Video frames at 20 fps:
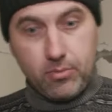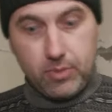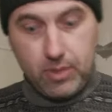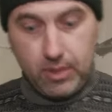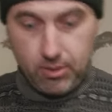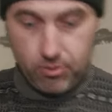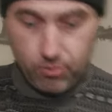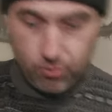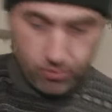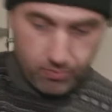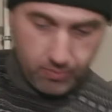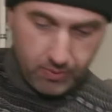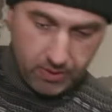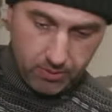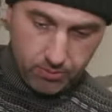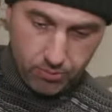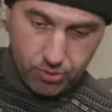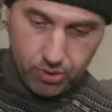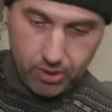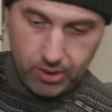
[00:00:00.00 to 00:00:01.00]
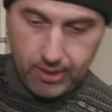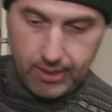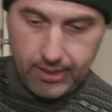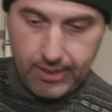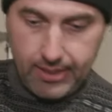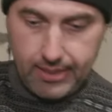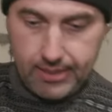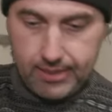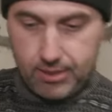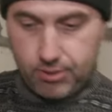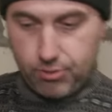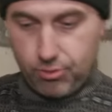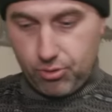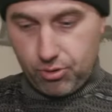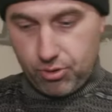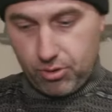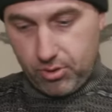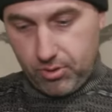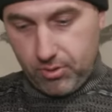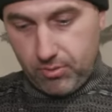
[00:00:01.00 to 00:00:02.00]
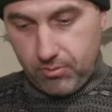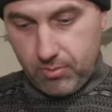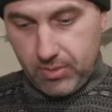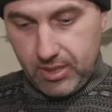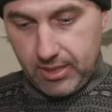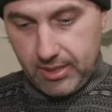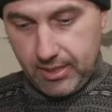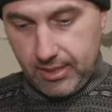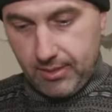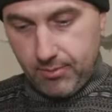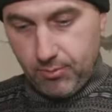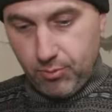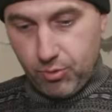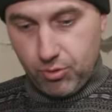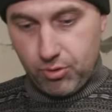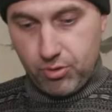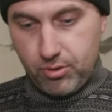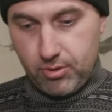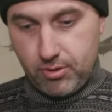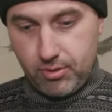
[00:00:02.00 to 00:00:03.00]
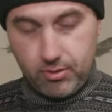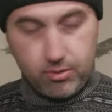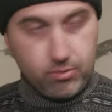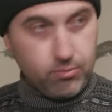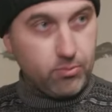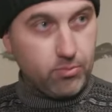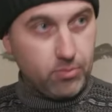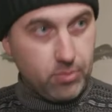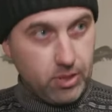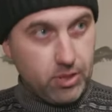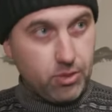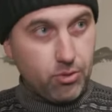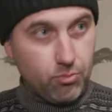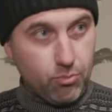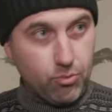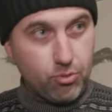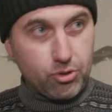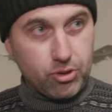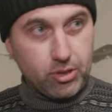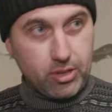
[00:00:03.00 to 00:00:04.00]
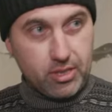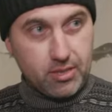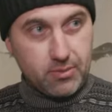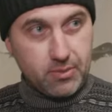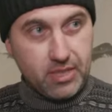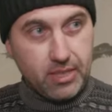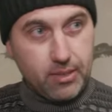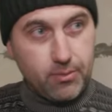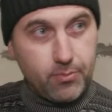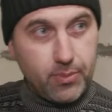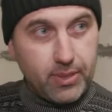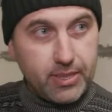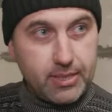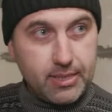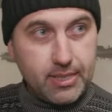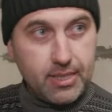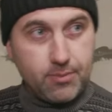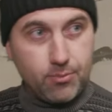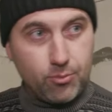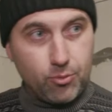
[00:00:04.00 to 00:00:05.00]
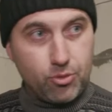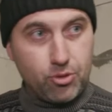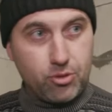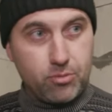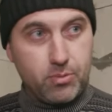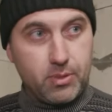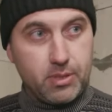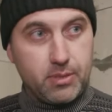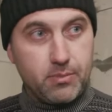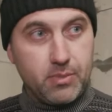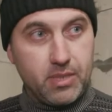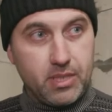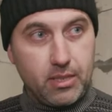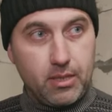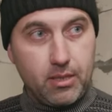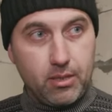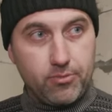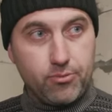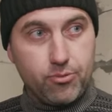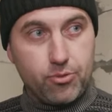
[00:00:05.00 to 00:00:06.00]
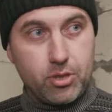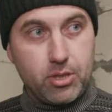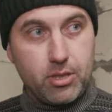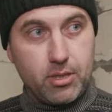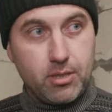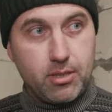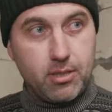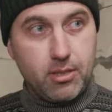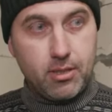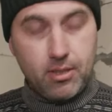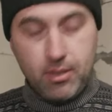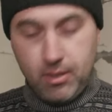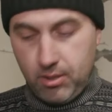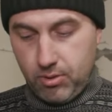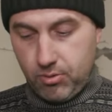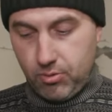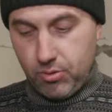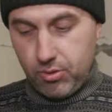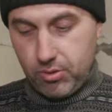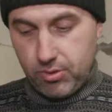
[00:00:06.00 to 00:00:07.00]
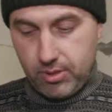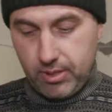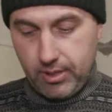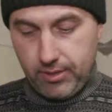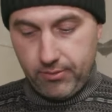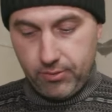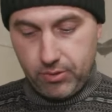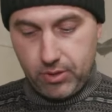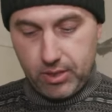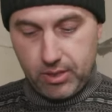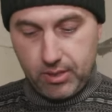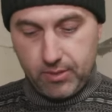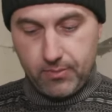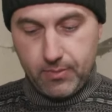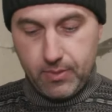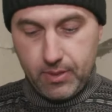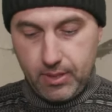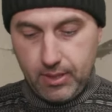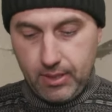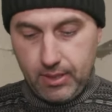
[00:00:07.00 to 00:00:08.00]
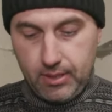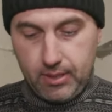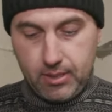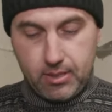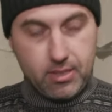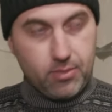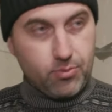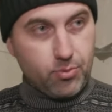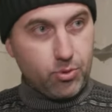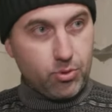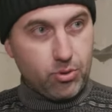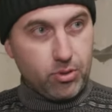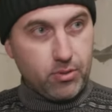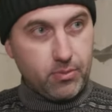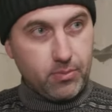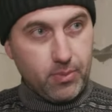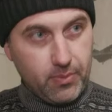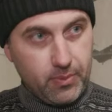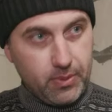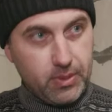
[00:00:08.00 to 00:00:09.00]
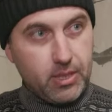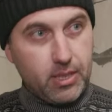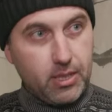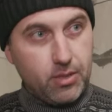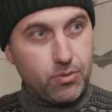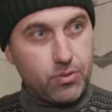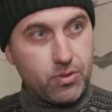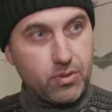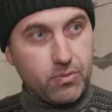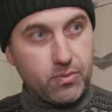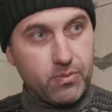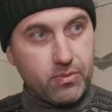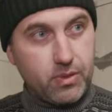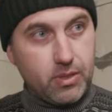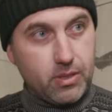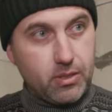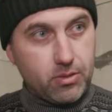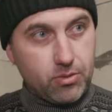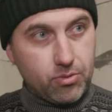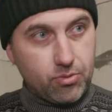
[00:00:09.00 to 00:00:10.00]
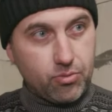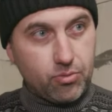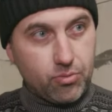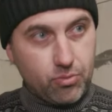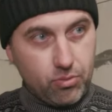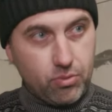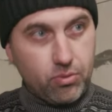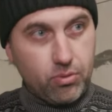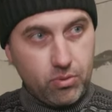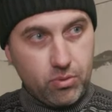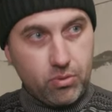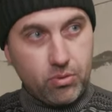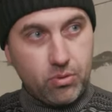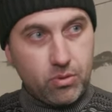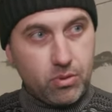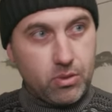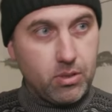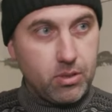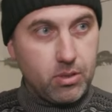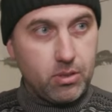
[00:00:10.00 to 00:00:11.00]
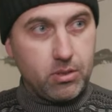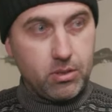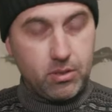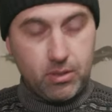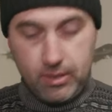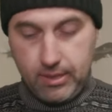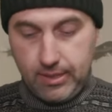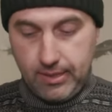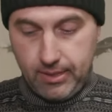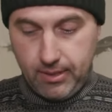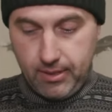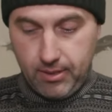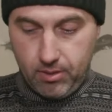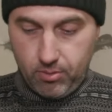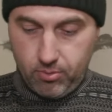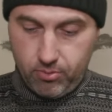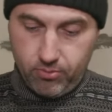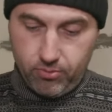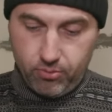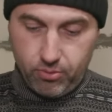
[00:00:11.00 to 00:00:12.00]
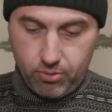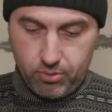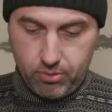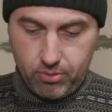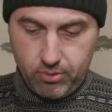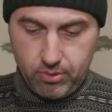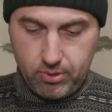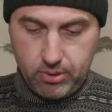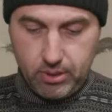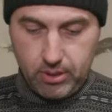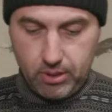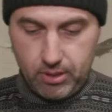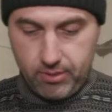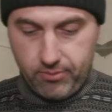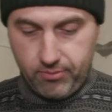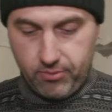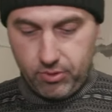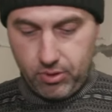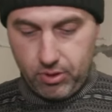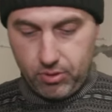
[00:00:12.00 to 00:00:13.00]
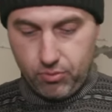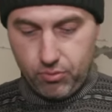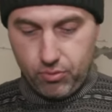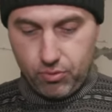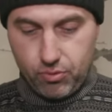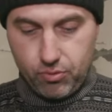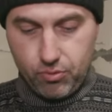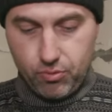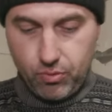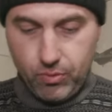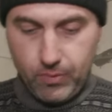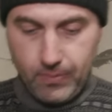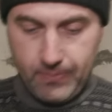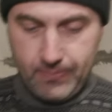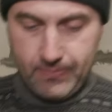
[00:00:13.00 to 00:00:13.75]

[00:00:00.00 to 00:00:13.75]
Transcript: Да, то есть потому что не то, что мина может, ее можно разменять, под ней может быть мина-ловушка. То есть на вот этом саперы попадаются, бывает, что и ну, делаем вот такую mm-hmm. штуку.